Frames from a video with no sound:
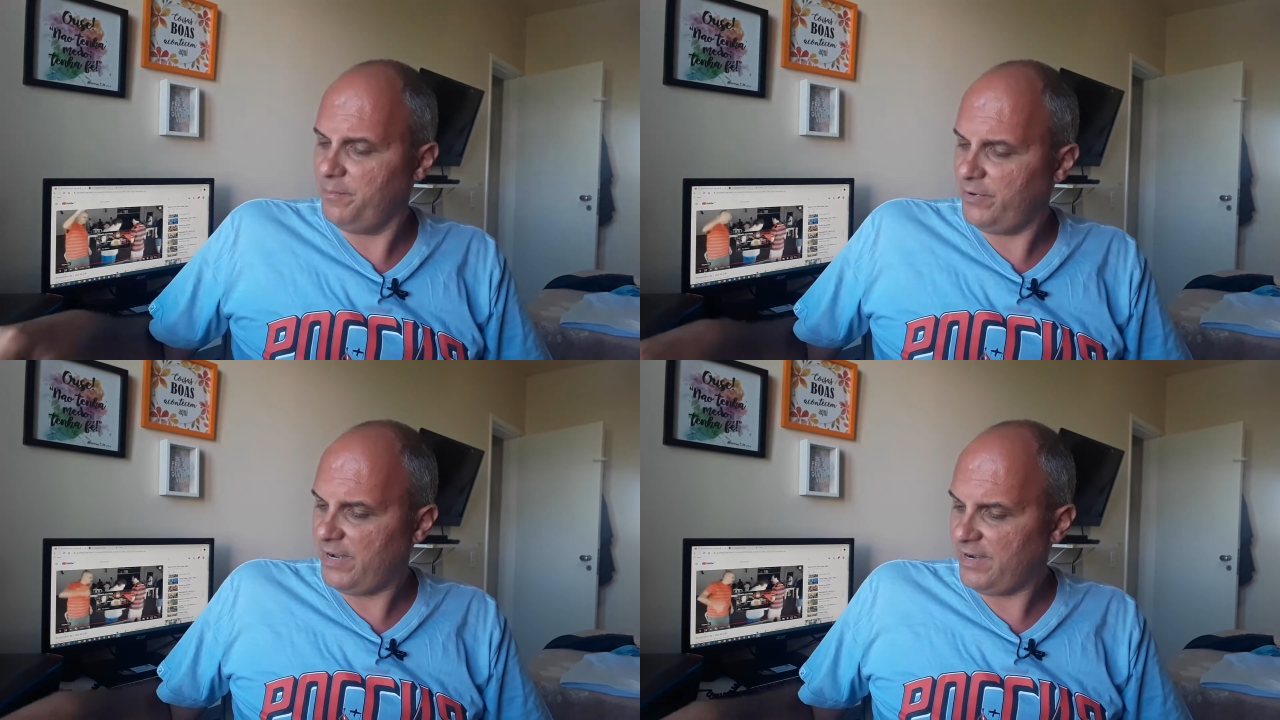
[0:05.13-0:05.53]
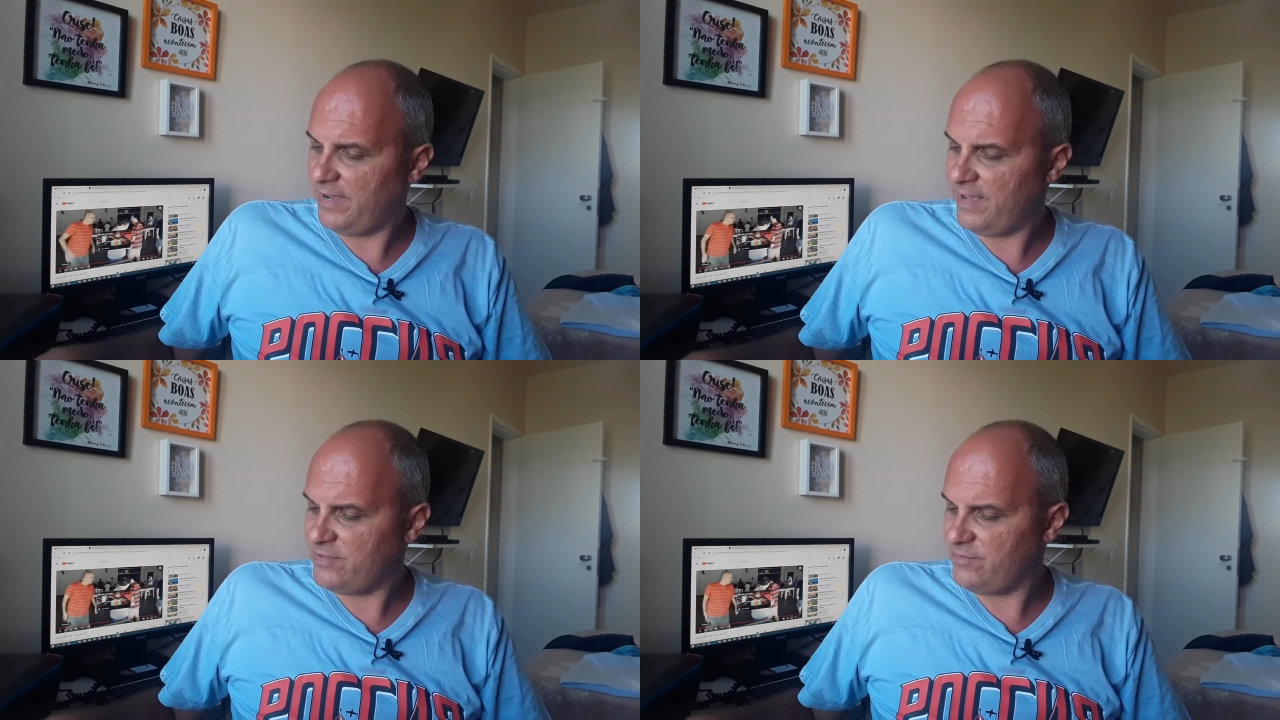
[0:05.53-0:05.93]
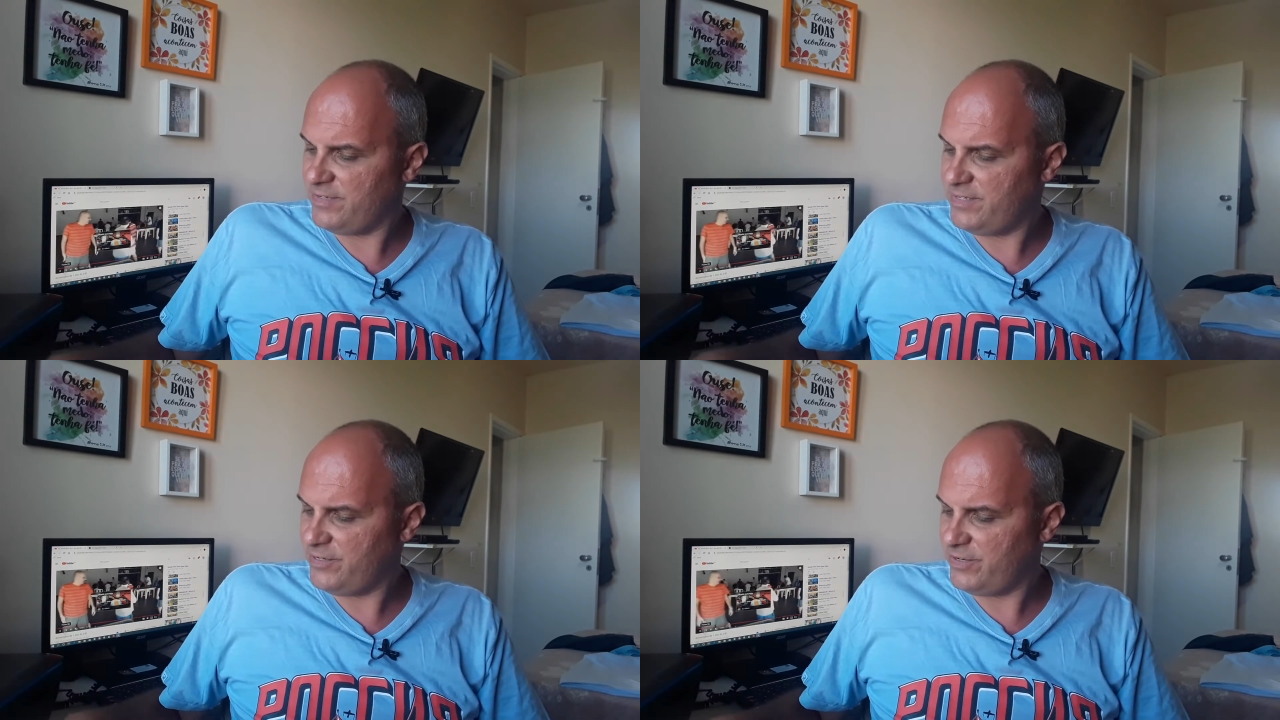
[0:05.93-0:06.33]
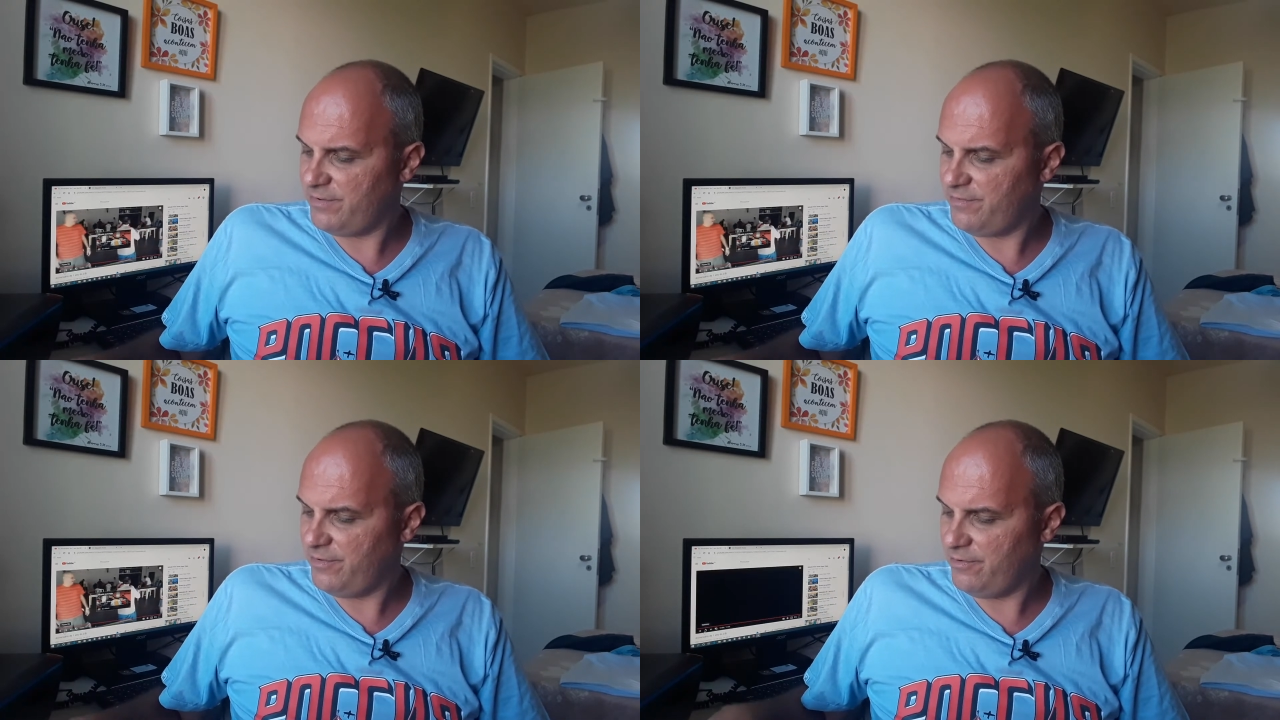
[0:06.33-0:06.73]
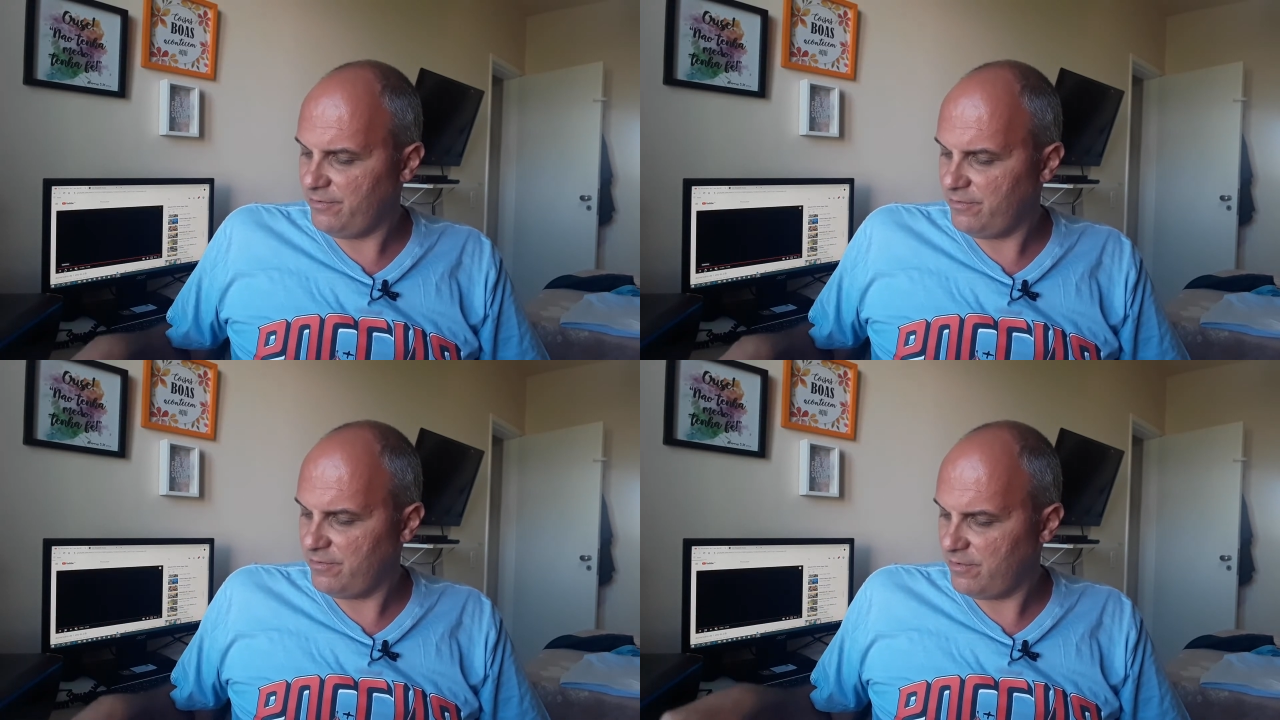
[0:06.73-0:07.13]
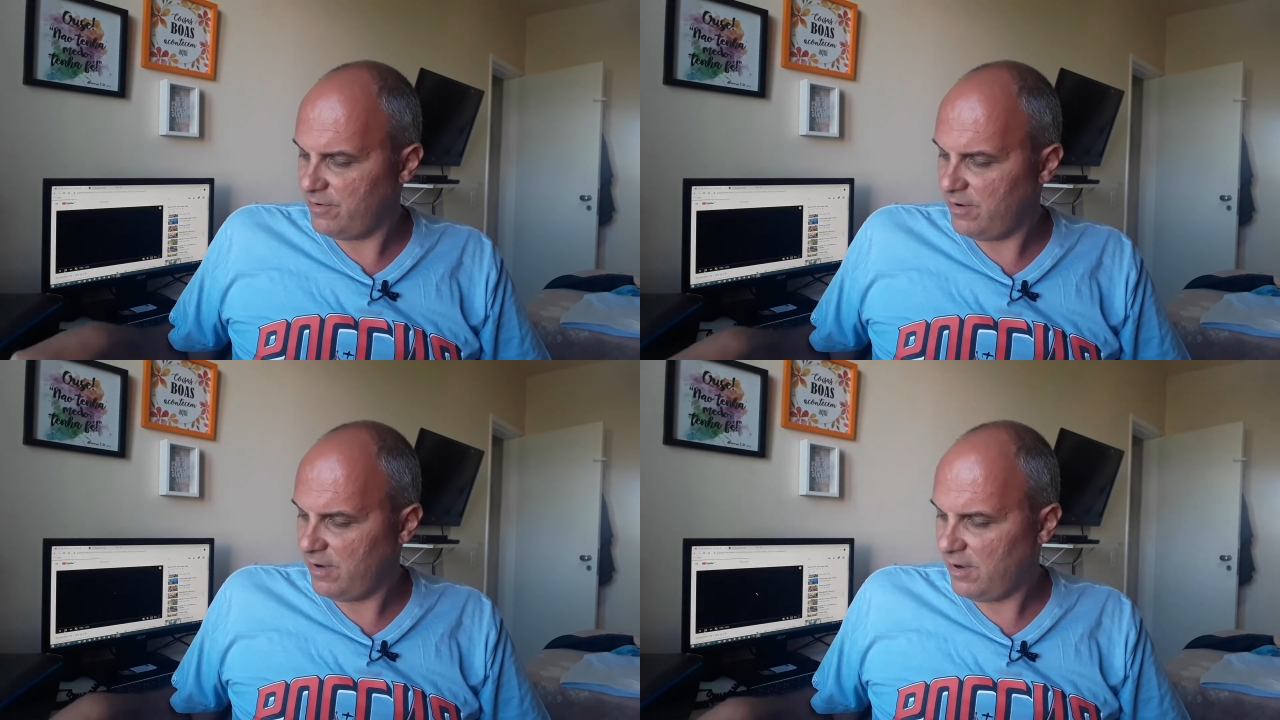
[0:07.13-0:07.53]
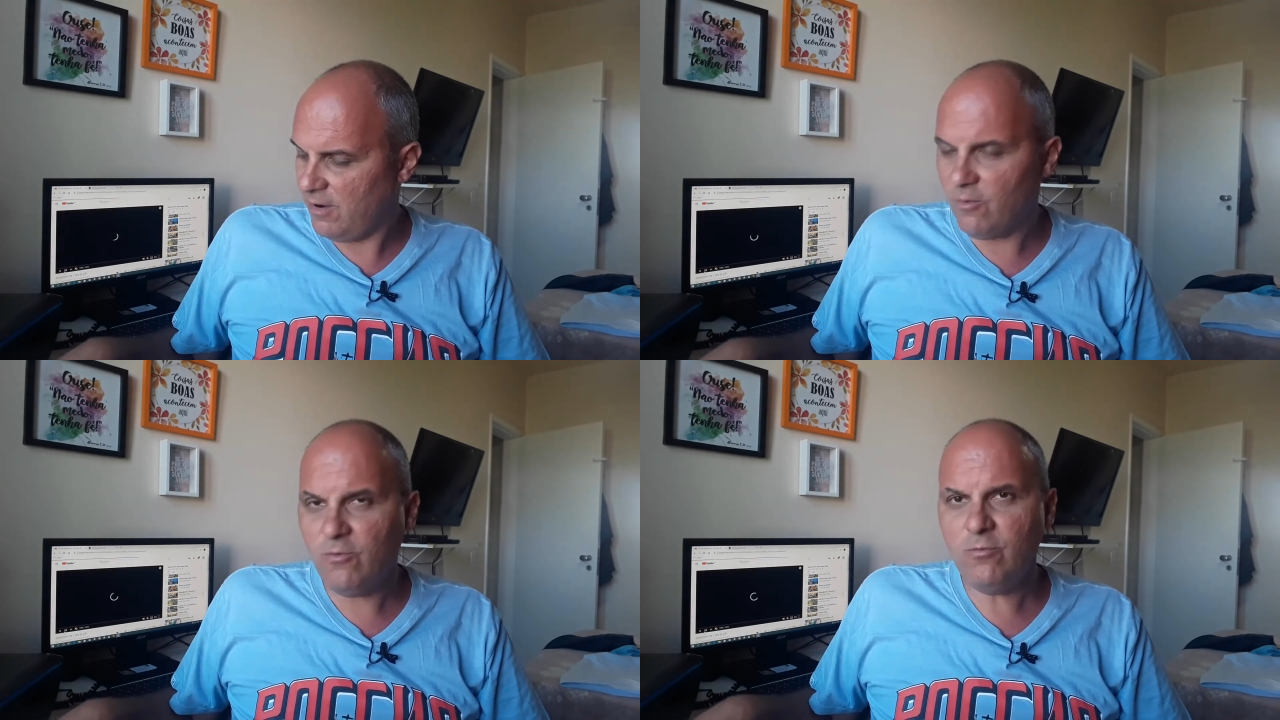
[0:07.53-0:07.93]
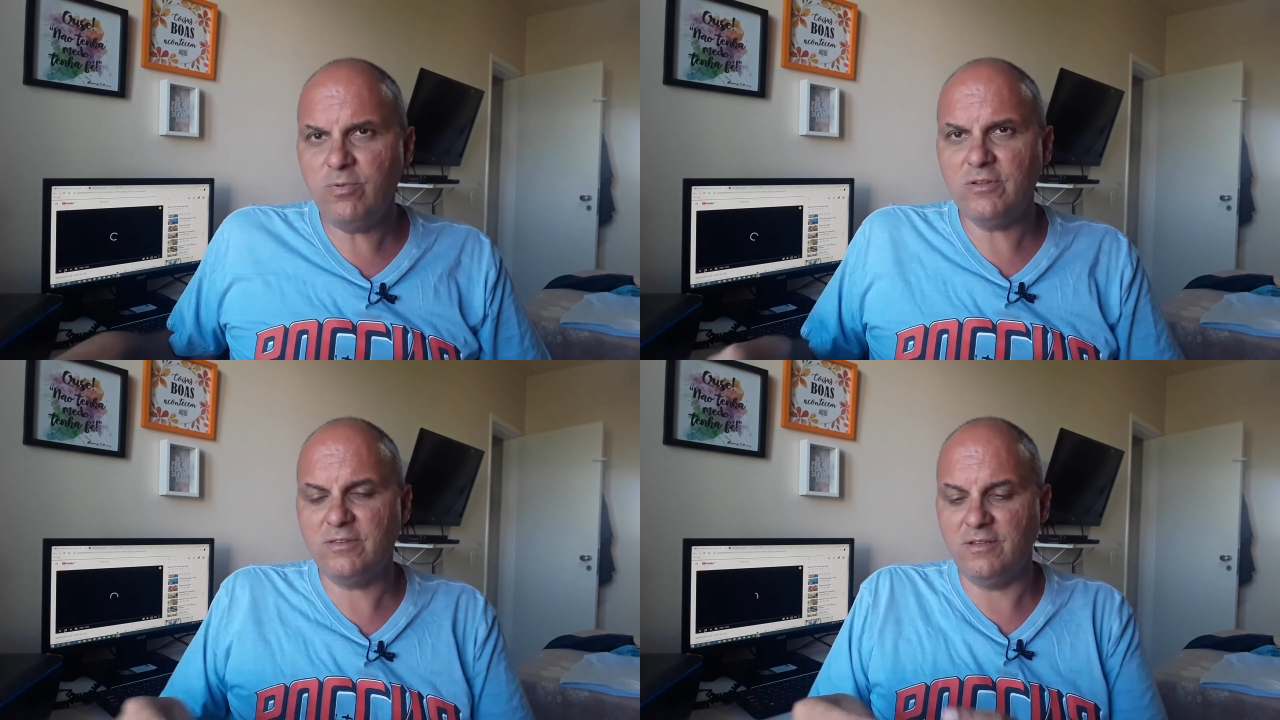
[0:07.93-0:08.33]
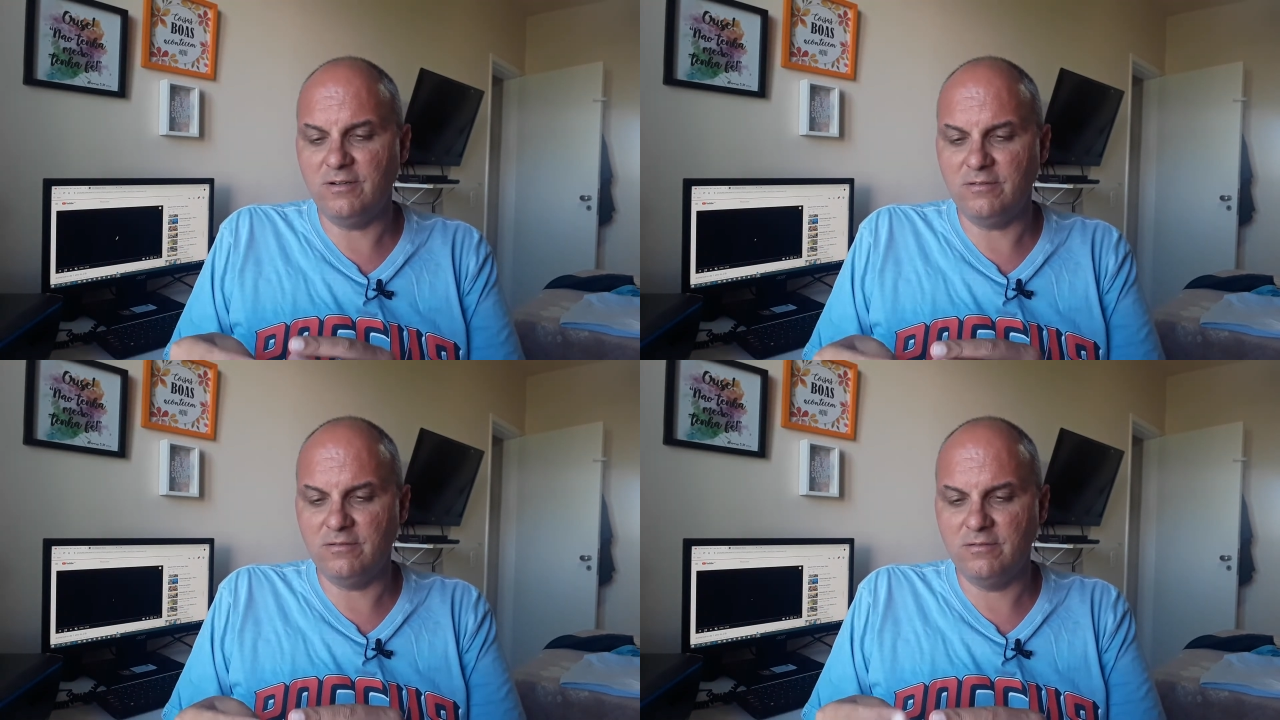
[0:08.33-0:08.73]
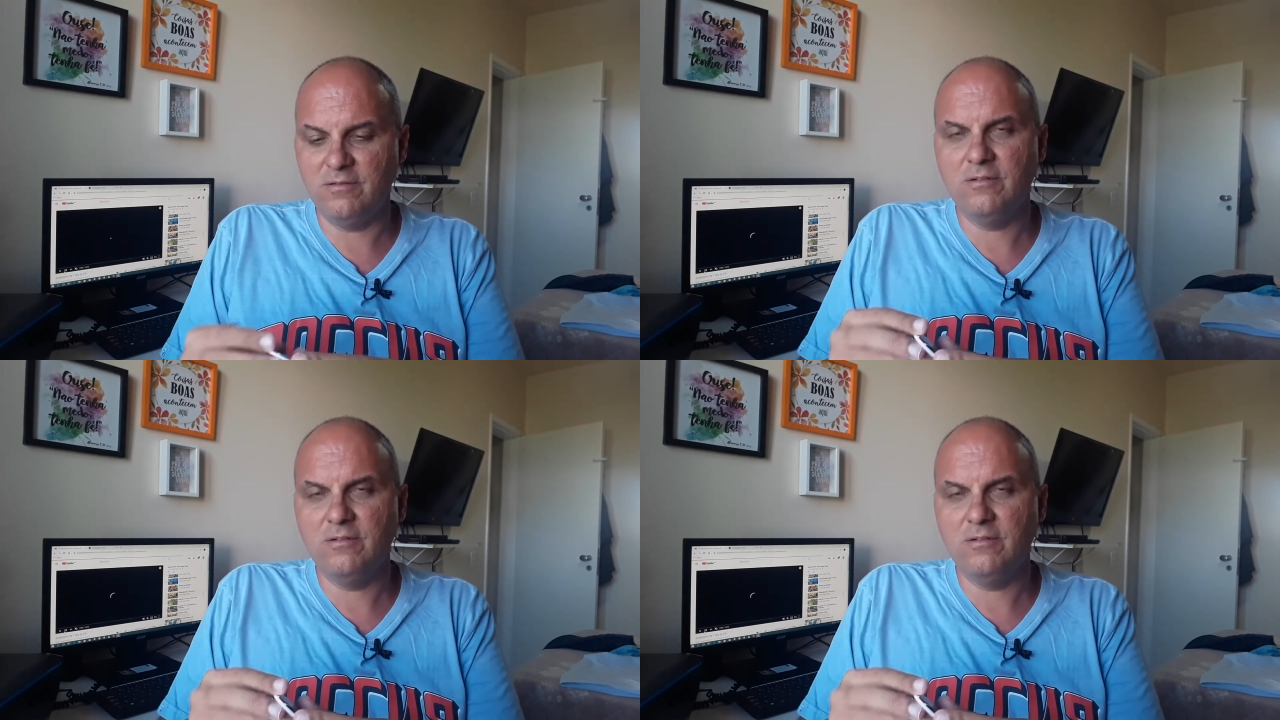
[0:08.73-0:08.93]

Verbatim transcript: Por acaso você já viu algum botão